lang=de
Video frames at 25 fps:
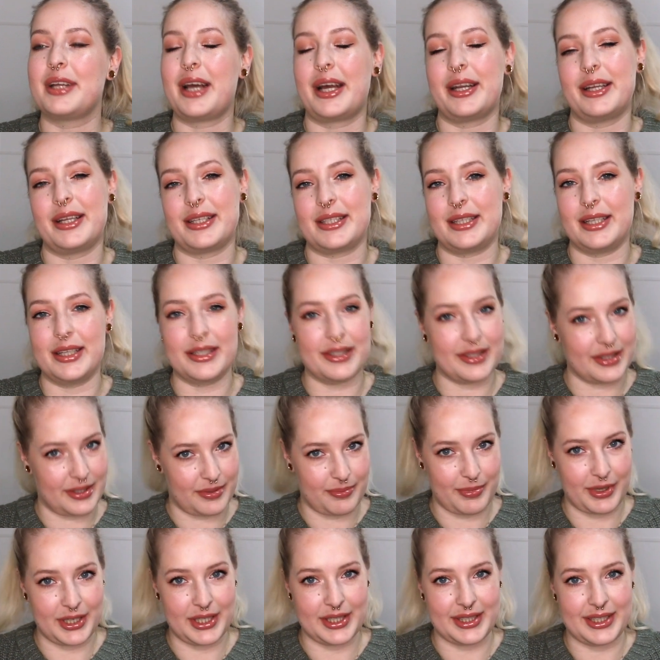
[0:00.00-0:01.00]
Anders lässt
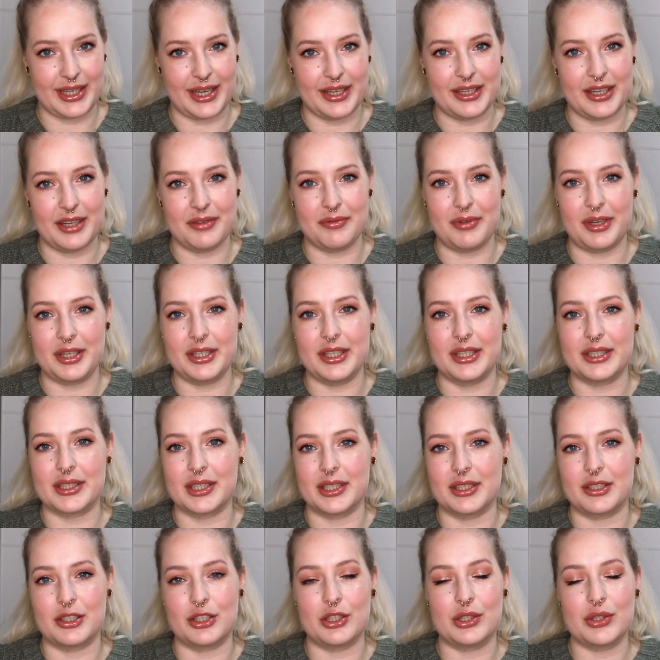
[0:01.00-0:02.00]
es meine Zeit einfach
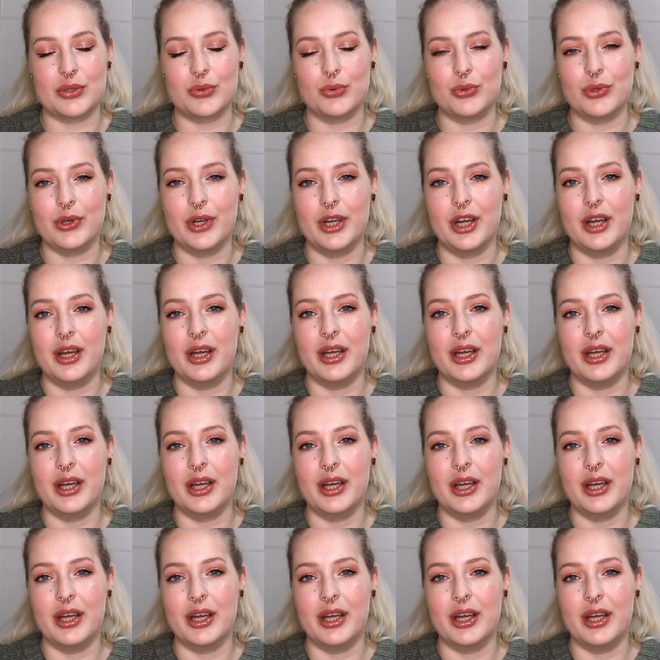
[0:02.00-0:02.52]
derzeit nicht zu.